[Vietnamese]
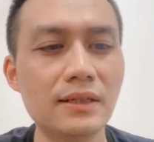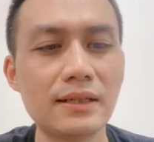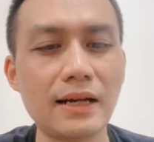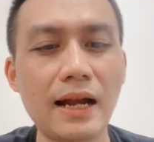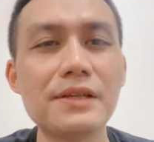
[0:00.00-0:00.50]

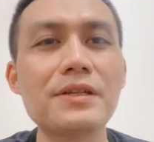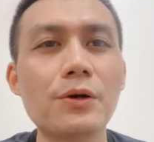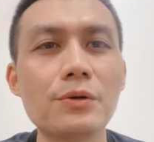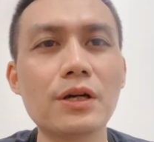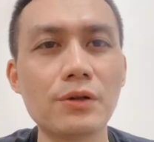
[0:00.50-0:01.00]
khá là
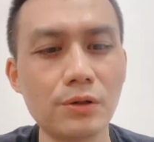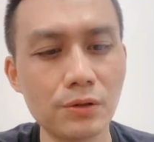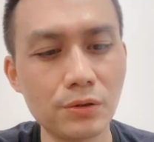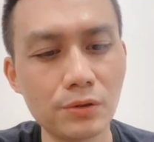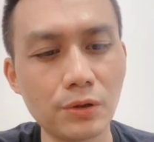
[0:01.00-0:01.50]
nhiều người
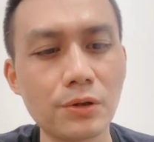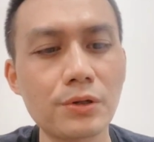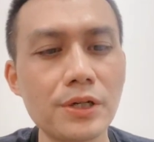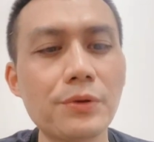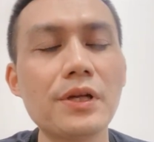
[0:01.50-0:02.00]
có
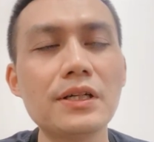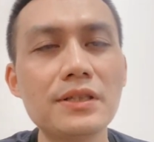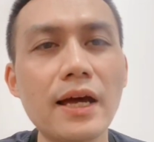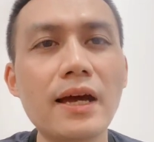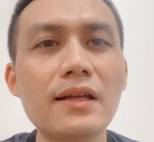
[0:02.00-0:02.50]
điều kiện kinh
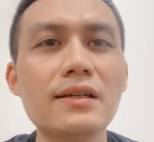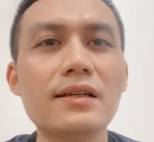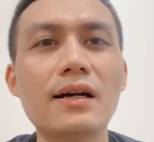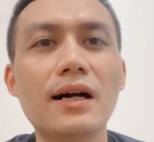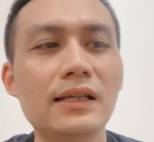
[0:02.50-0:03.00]
tế thì